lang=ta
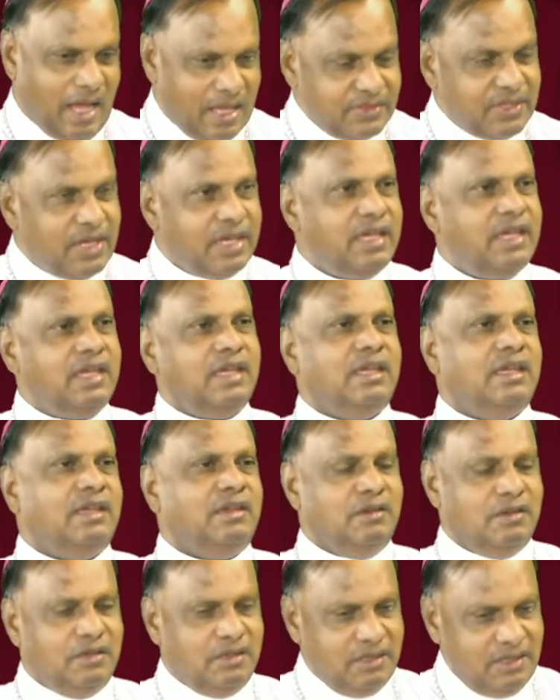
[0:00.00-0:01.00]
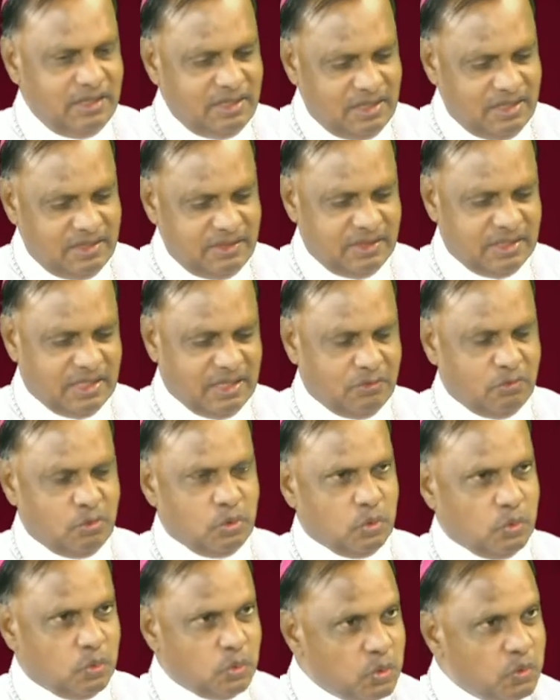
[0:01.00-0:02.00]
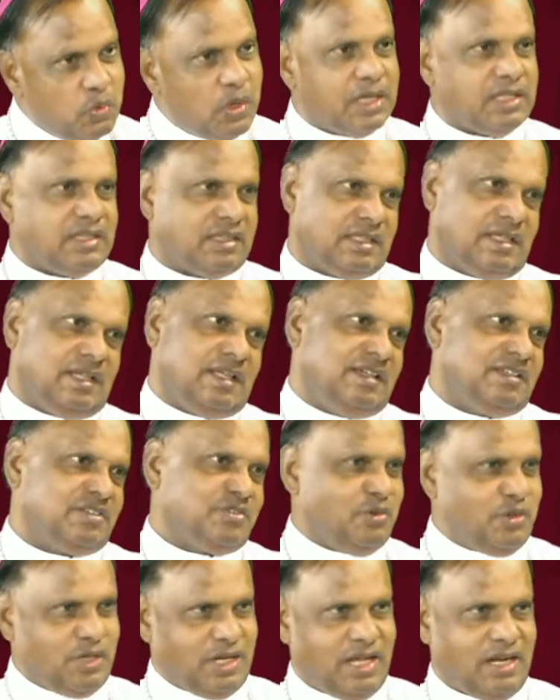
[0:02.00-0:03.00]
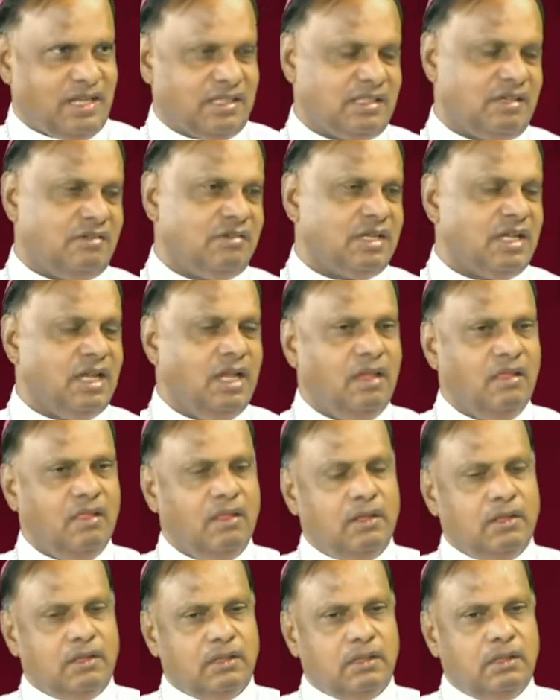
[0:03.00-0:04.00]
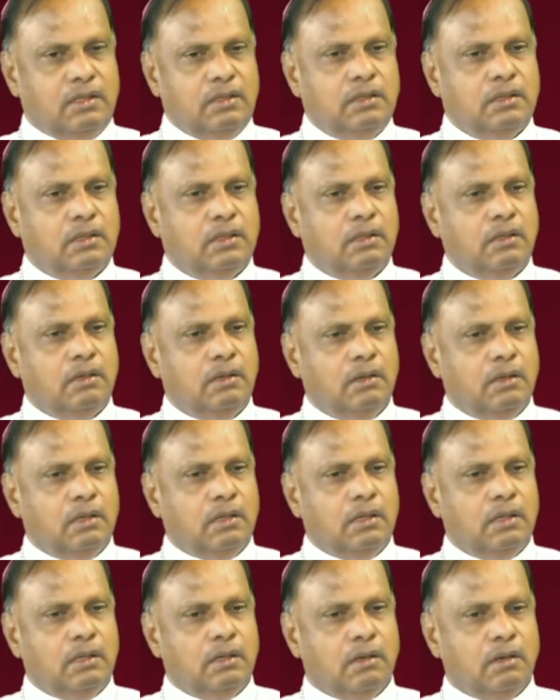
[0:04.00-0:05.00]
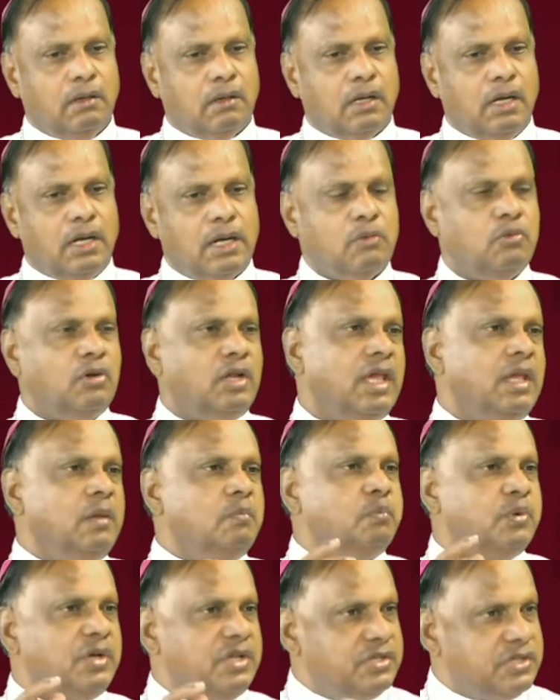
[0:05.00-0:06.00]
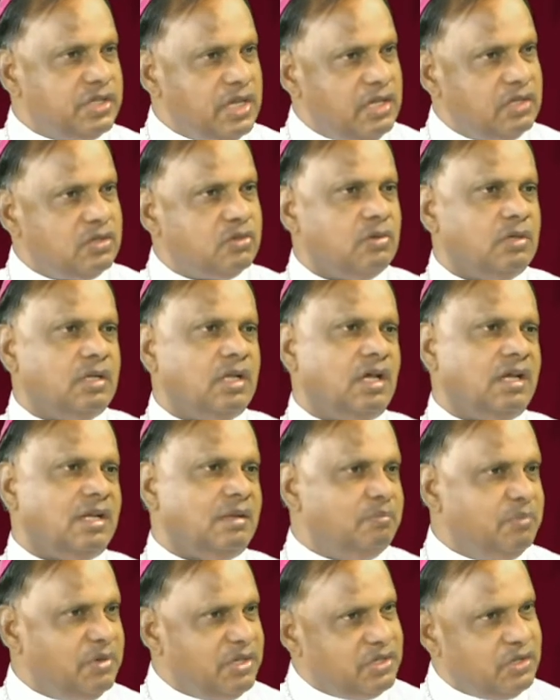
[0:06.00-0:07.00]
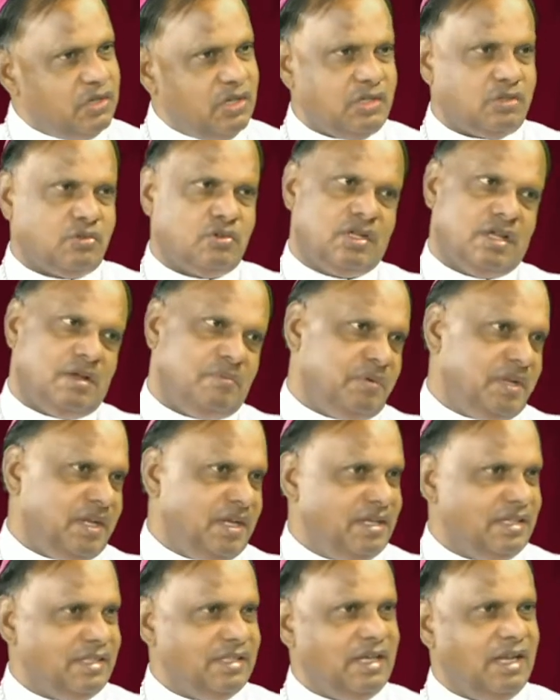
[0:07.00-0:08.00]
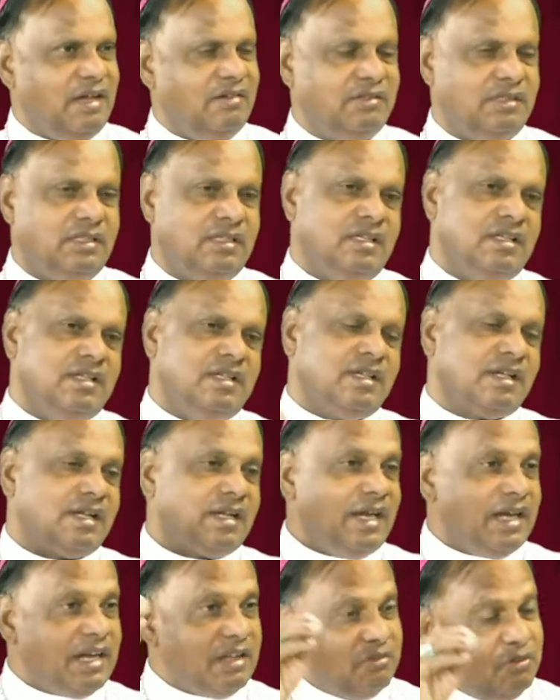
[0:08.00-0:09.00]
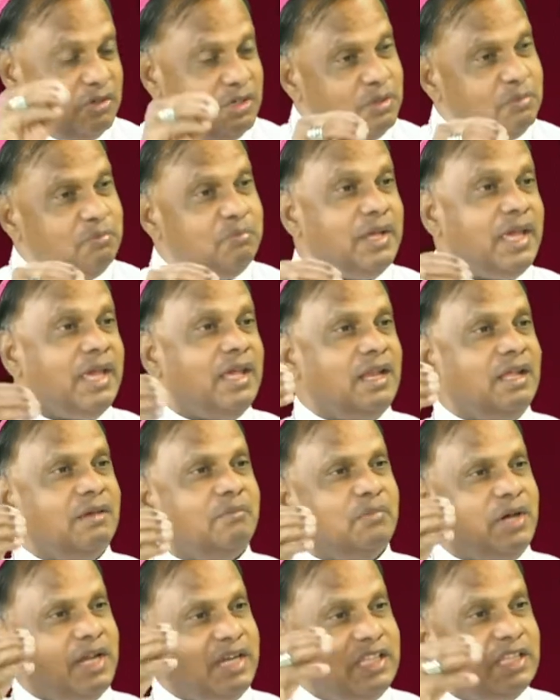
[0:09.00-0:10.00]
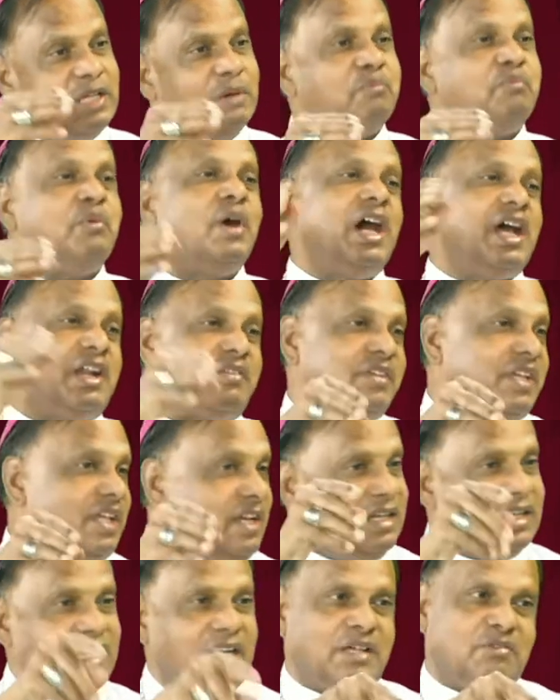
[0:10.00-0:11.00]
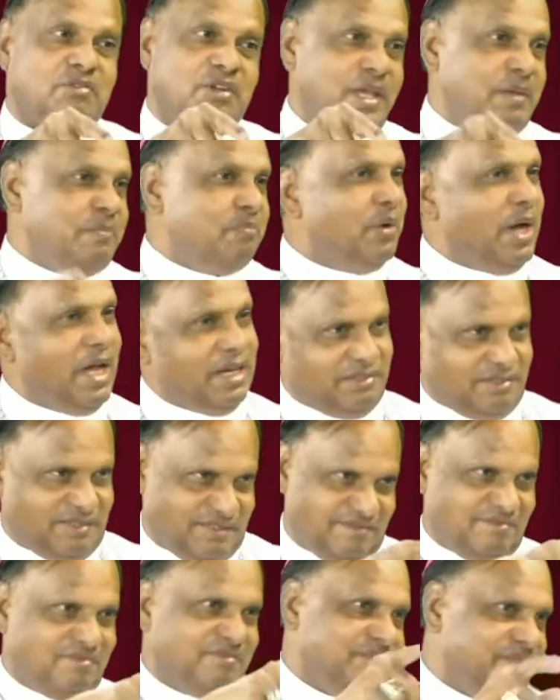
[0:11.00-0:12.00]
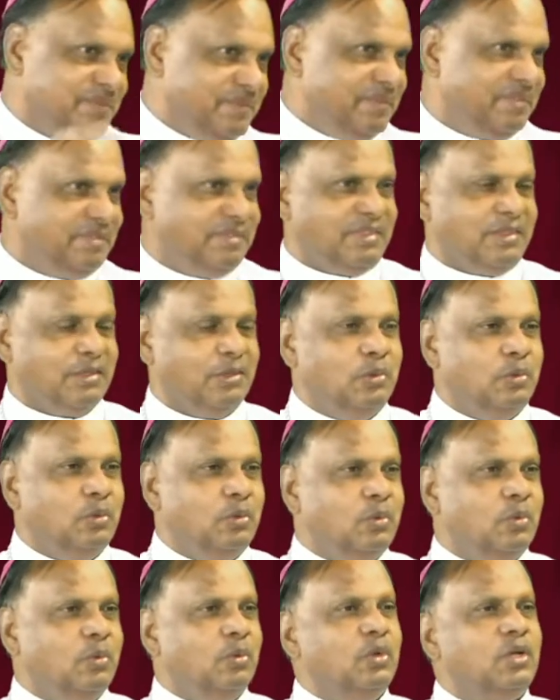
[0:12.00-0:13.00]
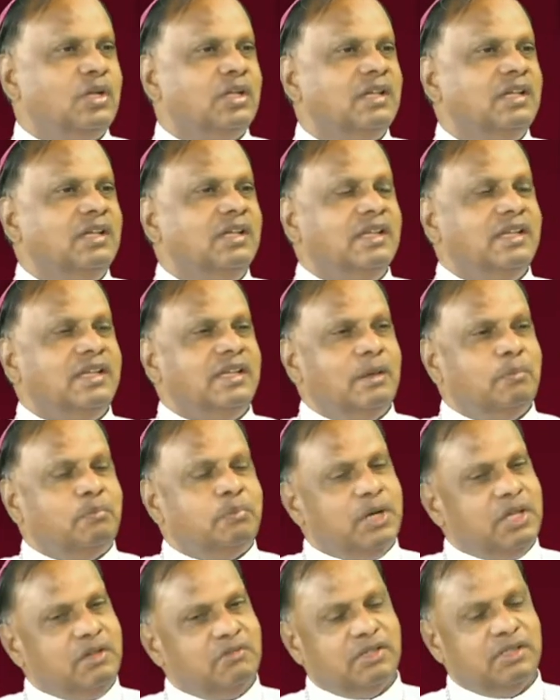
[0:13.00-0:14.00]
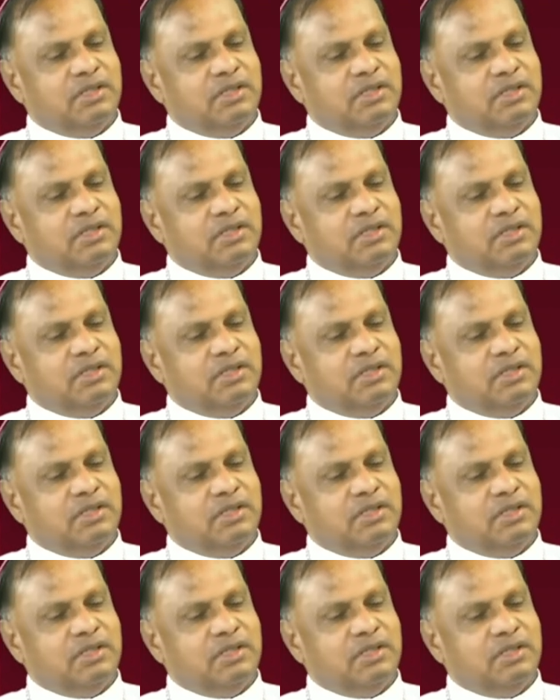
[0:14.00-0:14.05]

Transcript: அதை இந்த ஒரு உருவகத்தில் சொல்கிறார தவிர இது கடவுளே இப்படி செய்ய சொன்னார் இப்படி செய்ய சொன்னார் அப்படின்றதெல்லாம் வந்து கடவுள் மேலே மனித பார்வையில் கடவுளை பார்த்து ஒரு எப்படி